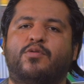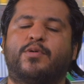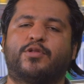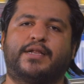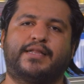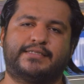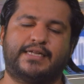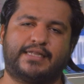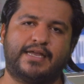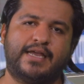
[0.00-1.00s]
número
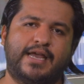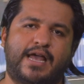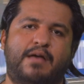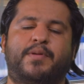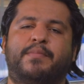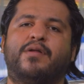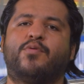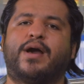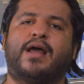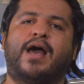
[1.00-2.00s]
37 en primer
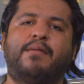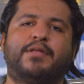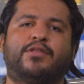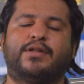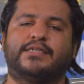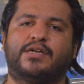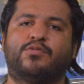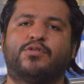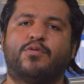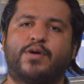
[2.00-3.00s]
lugar a Hamilton, en
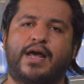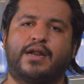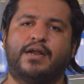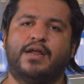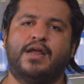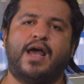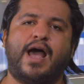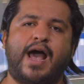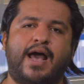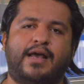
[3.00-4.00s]
segundo lugar
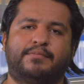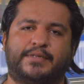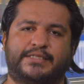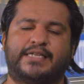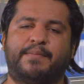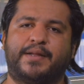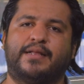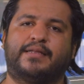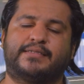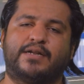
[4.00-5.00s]
a Verstappen,
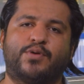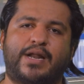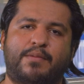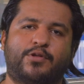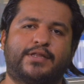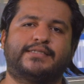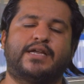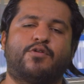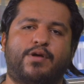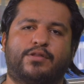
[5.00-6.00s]
en tercer lugar a Botas
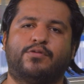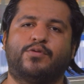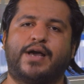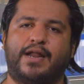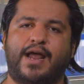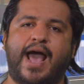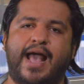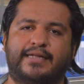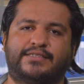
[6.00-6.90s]
y en cuarto lugar a